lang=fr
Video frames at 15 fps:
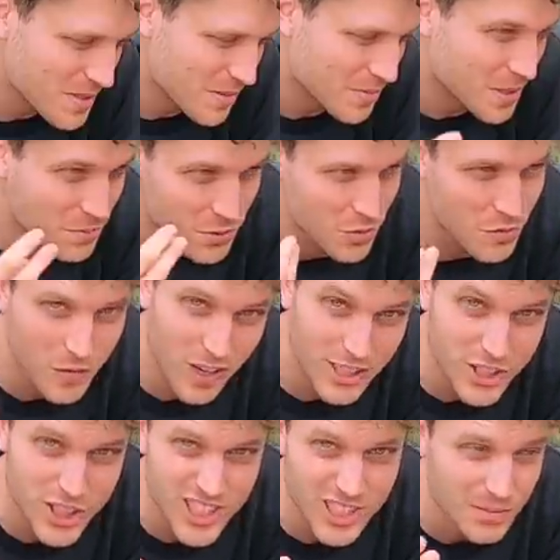un petit peu de
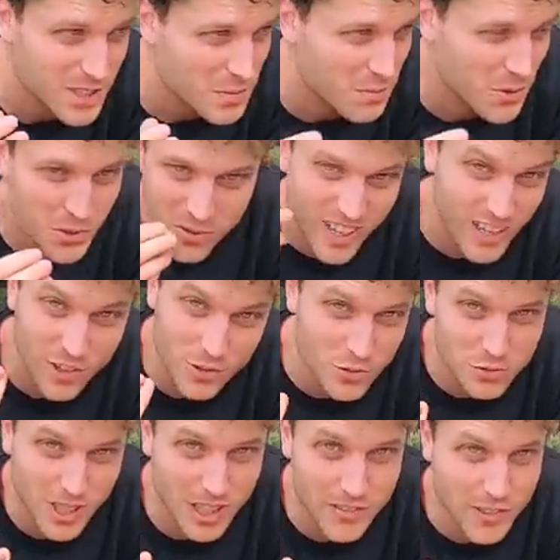flashy, un petit peu de voilà quand
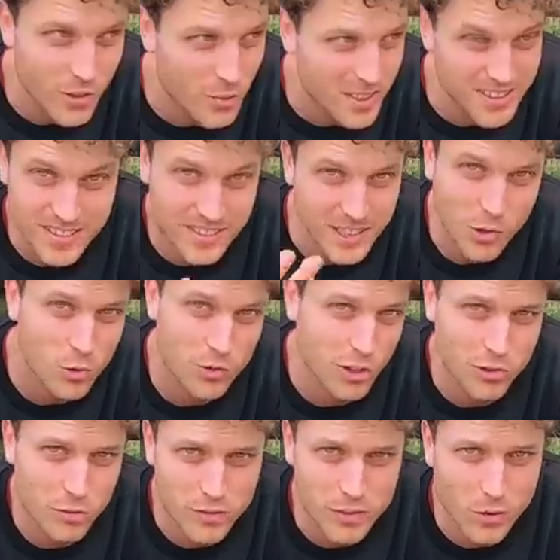tu te réveilles le matin t'es
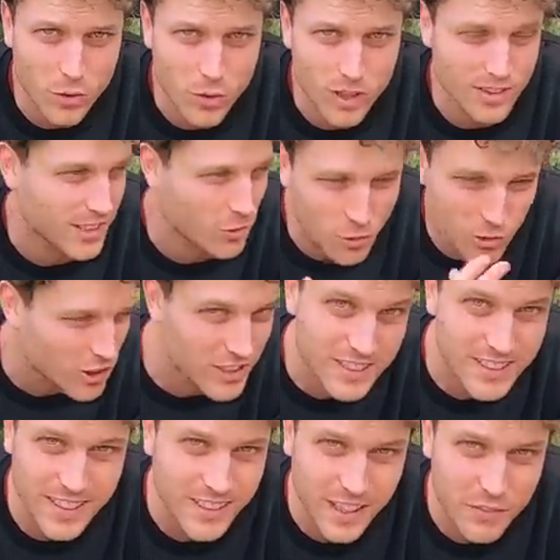content de vivre quoi, t'es content d'être
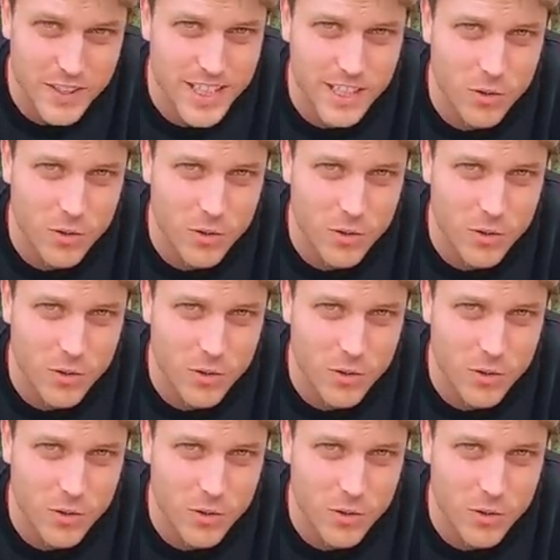réveillé